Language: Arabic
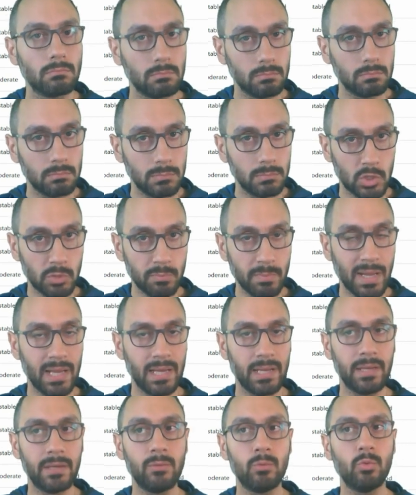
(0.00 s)

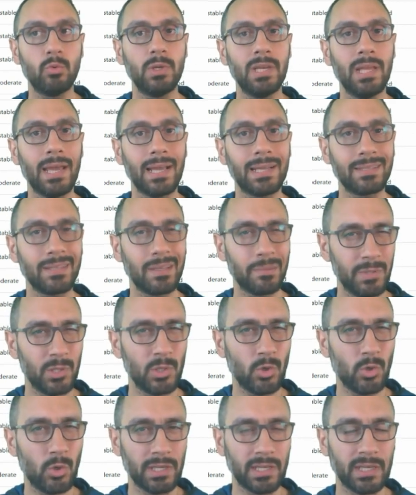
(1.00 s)
اجمالا والى اكثر من
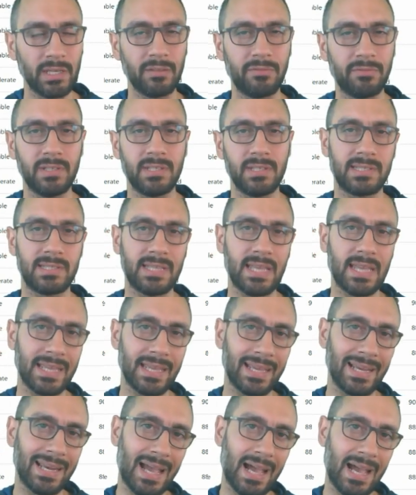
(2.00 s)
نوع يعني في
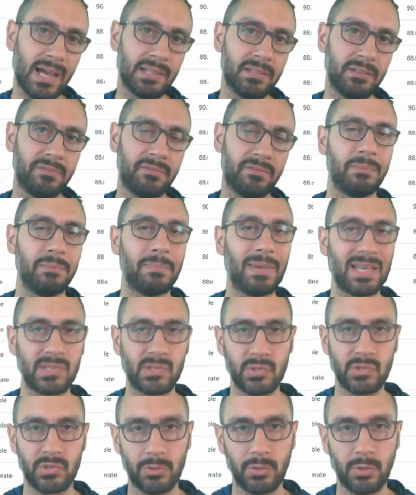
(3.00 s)
ستيكينج العادي في
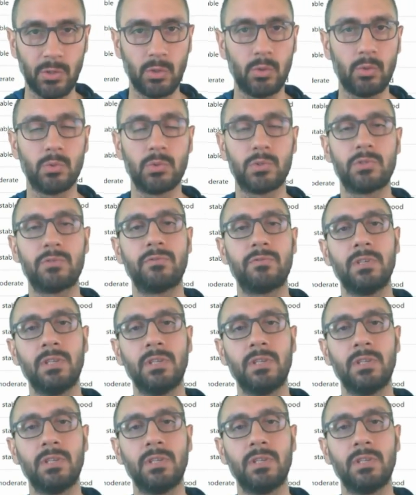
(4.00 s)
ماستر نودز في